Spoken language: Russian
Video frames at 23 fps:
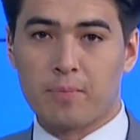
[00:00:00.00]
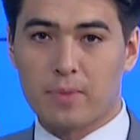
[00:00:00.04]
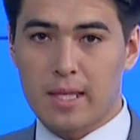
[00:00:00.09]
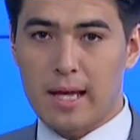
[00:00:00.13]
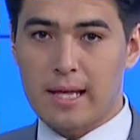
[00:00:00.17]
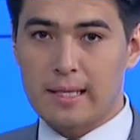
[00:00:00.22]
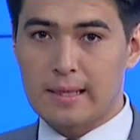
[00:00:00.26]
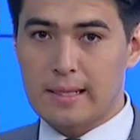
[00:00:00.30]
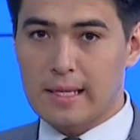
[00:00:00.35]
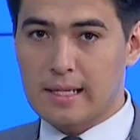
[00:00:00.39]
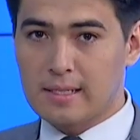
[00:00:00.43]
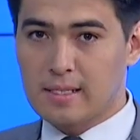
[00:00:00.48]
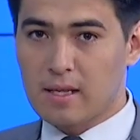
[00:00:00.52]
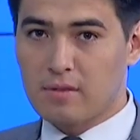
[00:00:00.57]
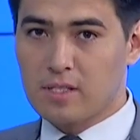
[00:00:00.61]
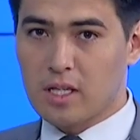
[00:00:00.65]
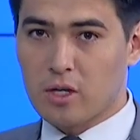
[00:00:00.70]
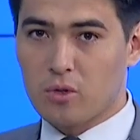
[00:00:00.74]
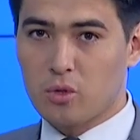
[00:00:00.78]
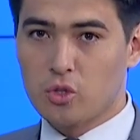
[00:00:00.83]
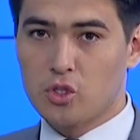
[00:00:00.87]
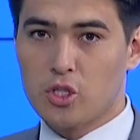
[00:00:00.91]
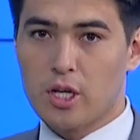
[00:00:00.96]
Данные со
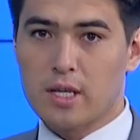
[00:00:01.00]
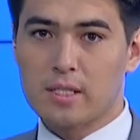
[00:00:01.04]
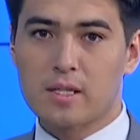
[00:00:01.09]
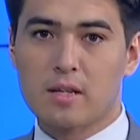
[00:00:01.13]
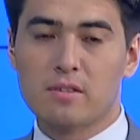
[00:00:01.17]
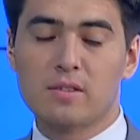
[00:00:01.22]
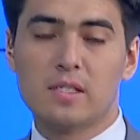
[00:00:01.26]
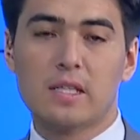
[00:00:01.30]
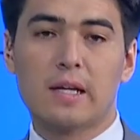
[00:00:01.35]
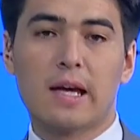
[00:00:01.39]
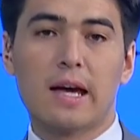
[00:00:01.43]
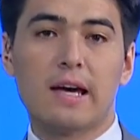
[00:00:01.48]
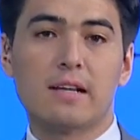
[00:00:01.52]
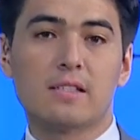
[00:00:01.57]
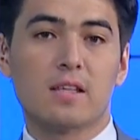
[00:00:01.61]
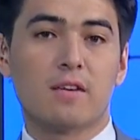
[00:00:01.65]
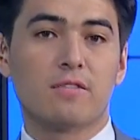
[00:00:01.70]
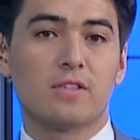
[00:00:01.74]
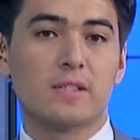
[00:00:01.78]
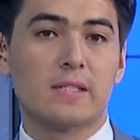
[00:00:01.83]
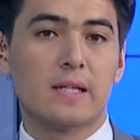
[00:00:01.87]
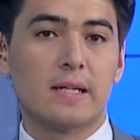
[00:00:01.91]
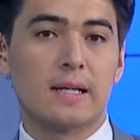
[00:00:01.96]
всех участков
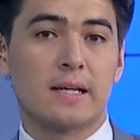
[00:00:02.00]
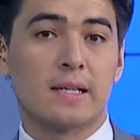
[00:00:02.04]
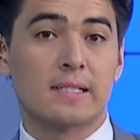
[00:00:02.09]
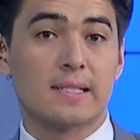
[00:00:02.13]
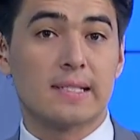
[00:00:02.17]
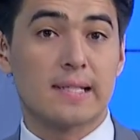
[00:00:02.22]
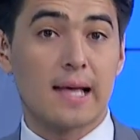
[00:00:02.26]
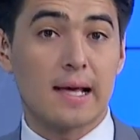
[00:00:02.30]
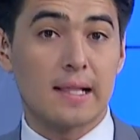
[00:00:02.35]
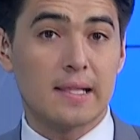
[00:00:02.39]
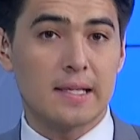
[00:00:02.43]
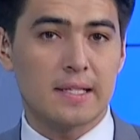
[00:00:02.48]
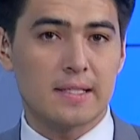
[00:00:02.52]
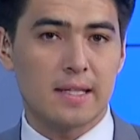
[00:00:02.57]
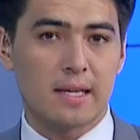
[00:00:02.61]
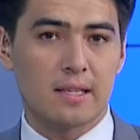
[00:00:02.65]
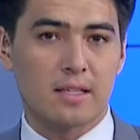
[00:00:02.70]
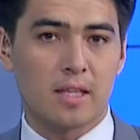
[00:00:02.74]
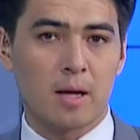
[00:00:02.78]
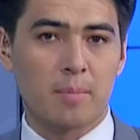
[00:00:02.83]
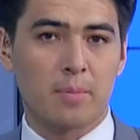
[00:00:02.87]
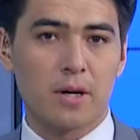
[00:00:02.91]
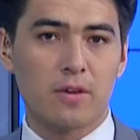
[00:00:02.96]
стекаются в ЦИК. Целый
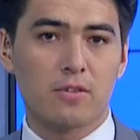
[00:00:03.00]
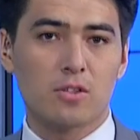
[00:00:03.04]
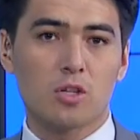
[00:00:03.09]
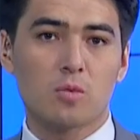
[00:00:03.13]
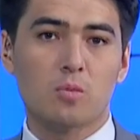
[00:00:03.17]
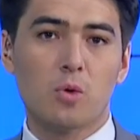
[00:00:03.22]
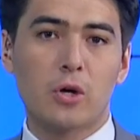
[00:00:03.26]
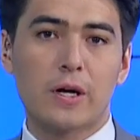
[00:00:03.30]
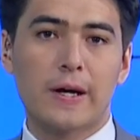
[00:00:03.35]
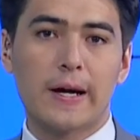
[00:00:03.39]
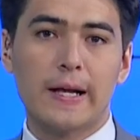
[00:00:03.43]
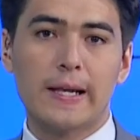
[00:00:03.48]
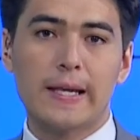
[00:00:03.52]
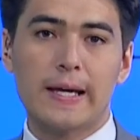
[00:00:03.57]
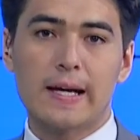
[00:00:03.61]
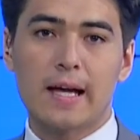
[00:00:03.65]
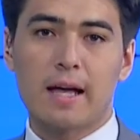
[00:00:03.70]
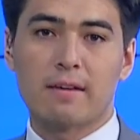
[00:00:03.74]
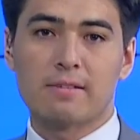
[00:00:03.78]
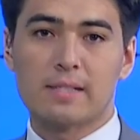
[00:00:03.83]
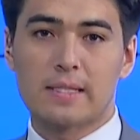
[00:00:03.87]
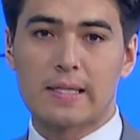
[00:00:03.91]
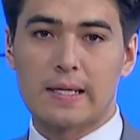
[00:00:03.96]
день там проведет мой
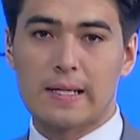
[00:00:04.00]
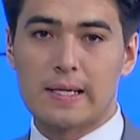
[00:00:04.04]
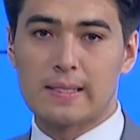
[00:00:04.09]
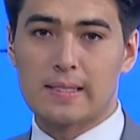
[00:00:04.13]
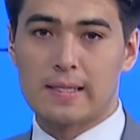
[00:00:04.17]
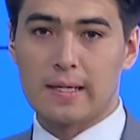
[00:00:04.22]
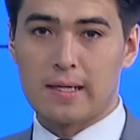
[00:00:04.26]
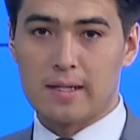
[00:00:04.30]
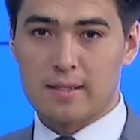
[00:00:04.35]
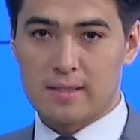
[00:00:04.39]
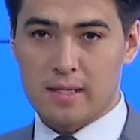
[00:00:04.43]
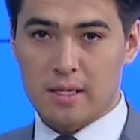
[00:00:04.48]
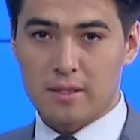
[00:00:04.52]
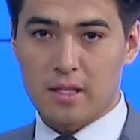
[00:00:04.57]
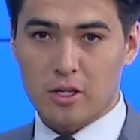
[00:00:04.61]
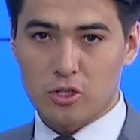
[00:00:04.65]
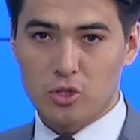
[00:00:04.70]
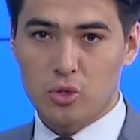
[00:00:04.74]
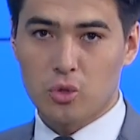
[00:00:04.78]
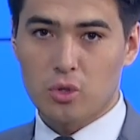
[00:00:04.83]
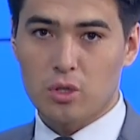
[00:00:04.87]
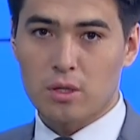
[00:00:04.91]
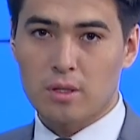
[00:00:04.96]
коллега в столице Ильзат
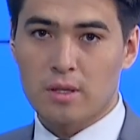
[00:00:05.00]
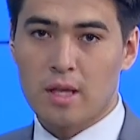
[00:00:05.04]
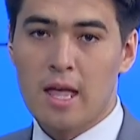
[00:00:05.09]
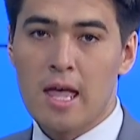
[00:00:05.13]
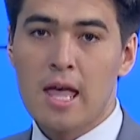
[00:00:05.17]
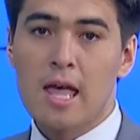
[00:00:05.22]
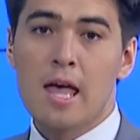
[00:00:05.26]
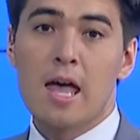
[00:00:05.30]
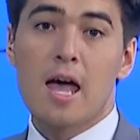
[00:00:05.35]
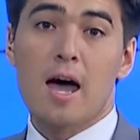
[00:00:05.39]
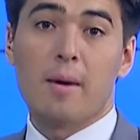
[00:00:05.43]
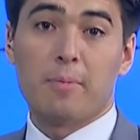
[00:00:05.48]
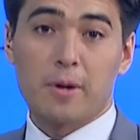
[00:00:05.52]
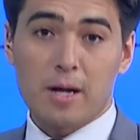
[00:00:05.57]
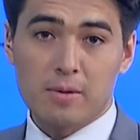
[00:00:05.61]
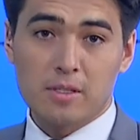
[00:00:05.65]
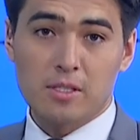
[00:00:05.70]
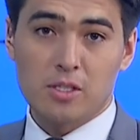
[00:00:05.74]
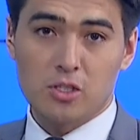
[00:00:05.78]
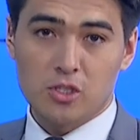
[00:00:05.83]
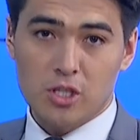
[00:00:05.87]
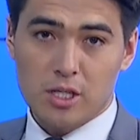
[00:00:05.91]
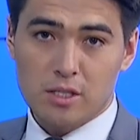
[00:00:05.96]
Акчурин. А
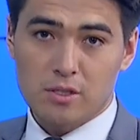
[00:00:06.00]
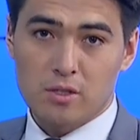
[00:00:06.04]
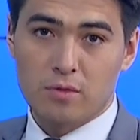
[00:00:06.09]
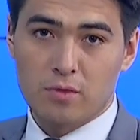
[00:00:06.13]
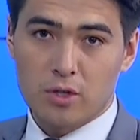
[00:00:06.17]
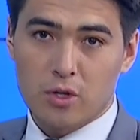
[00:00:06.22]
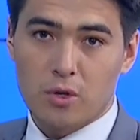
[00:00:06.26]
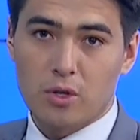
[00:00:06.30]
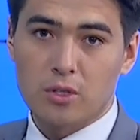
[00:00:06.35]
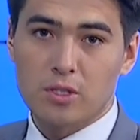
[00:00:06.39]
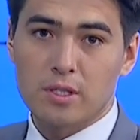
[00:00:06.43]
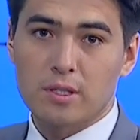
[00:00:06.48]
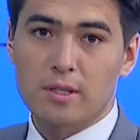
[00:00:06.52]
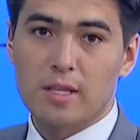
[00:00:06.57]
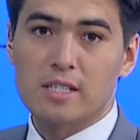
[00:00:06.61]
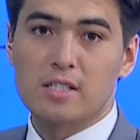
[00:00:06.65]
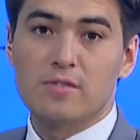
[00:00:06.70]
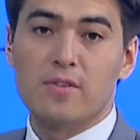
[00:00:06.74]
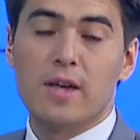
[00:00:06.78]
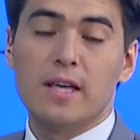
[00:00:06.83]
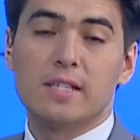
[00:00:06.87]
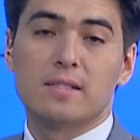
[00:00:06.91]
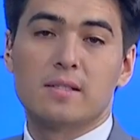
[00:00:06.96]
прямо сейчас он выходит на
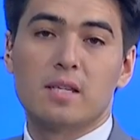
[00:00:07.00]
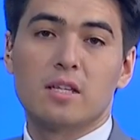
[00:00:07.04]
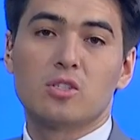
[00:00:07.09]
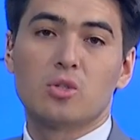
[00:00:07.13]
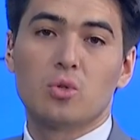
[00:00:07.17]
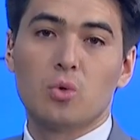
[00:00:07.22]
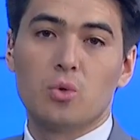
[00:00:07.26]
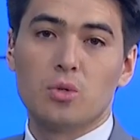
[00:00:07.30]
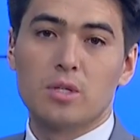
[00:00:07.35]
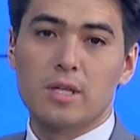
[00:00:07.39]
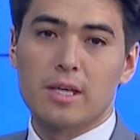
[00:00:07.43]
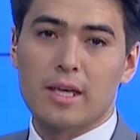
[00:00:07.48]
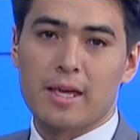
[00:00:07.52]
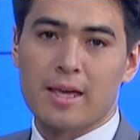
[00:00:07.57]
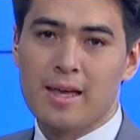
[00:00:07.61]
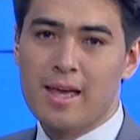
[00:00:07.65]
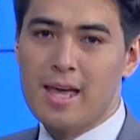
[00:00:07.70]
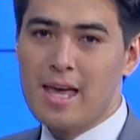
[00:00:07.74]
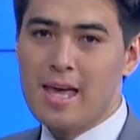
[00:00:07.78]
связь со студией.